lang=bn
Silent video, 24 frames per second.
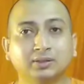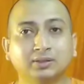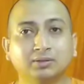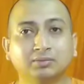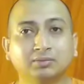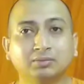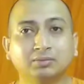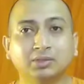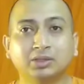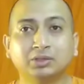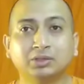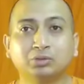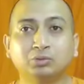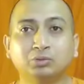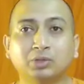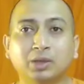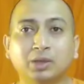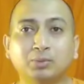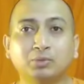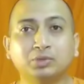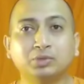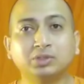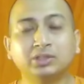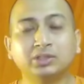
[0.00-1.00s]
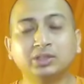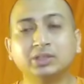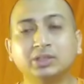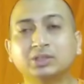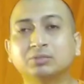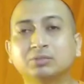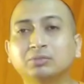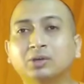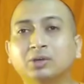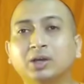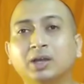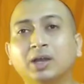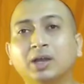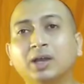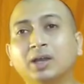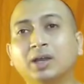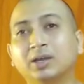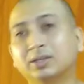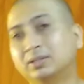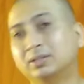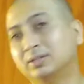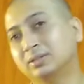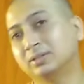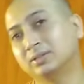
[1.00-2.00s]
মৃত্যু এমন জিনিস
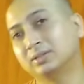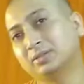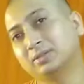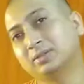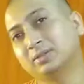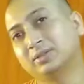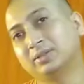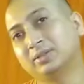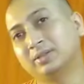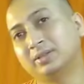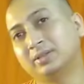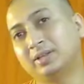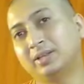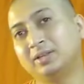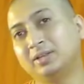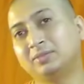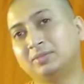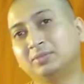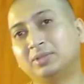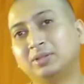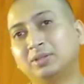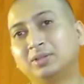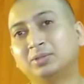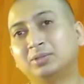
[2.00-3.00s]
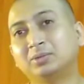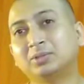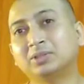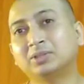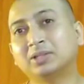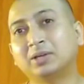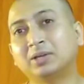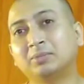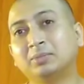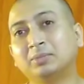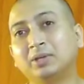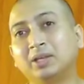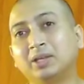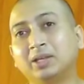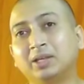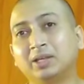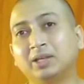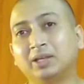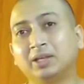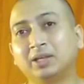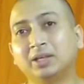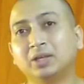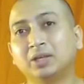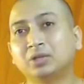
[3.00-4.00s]
মহারাজ এই মৃত্যুর সামনে
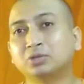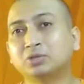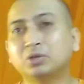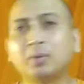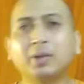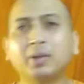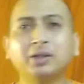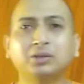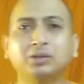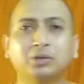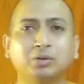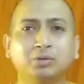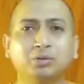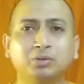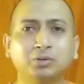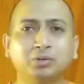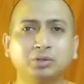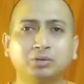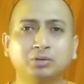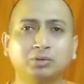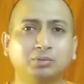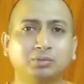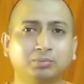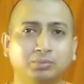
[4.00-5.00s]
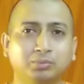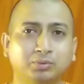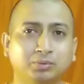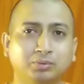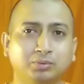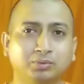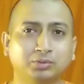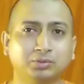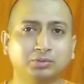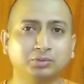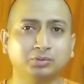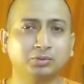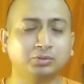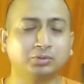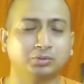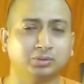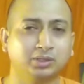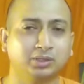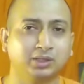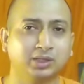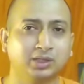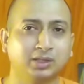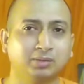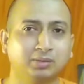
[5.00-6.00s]
সবাই থরহরি কম্প ছোট
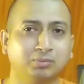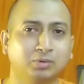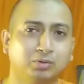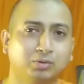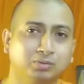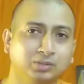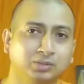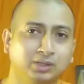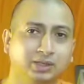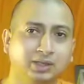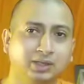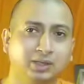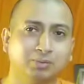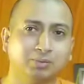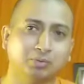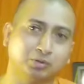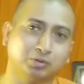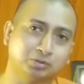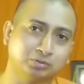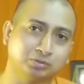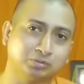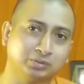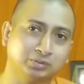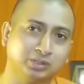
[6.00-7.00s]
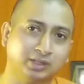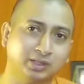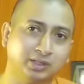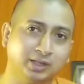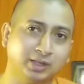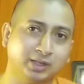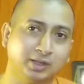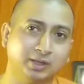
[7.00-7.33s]
থেকে বড় থেকে বয়স্ক থেকে